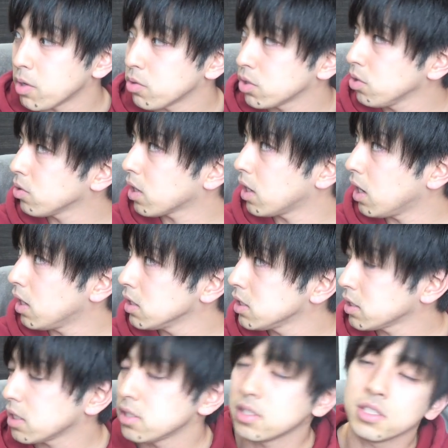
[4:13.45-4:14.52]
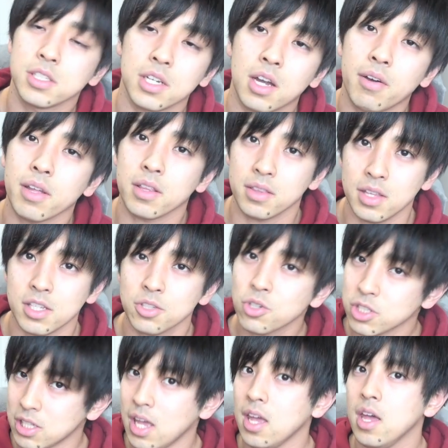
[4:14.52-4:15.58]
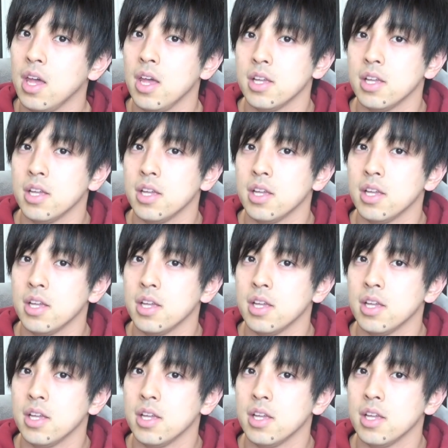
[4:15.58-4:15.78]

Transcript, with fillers: 今日から4月に変わって少しね、